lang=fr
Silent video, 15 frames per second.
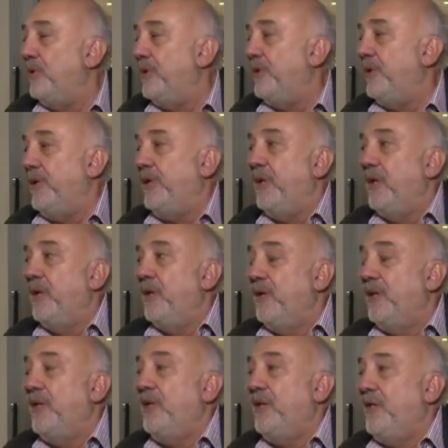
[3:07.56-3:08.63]
parce que
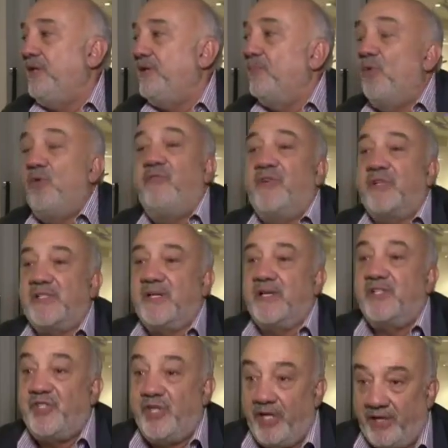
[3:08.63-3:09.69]
les gens,
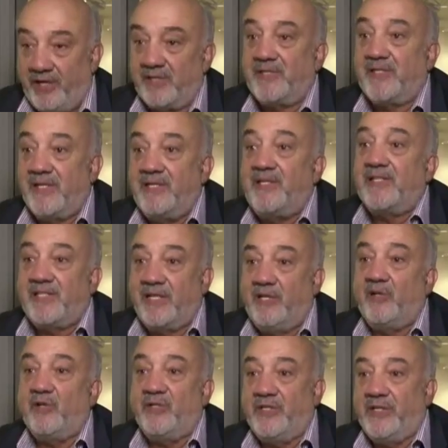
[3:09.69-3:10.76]
les puissants du
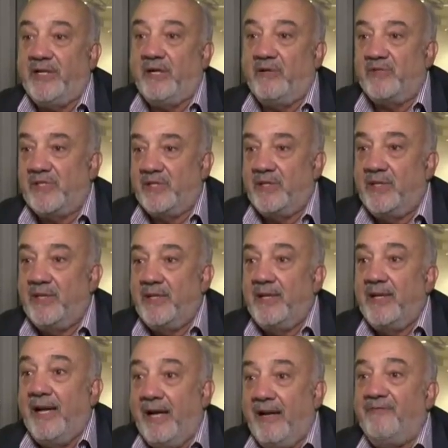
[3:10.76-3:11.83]
Conseil de sécurité,
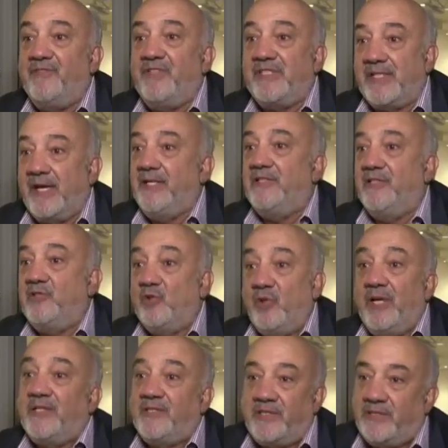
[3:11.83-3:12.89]
ont
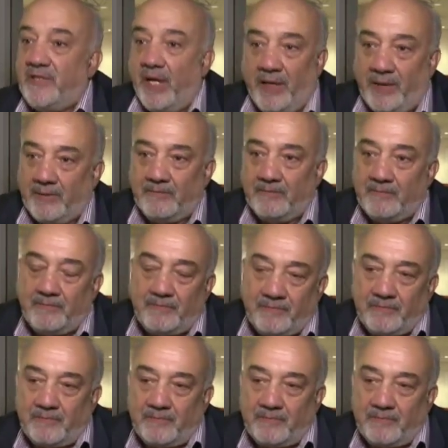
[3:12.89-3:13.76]
décidé de le laisser mourir.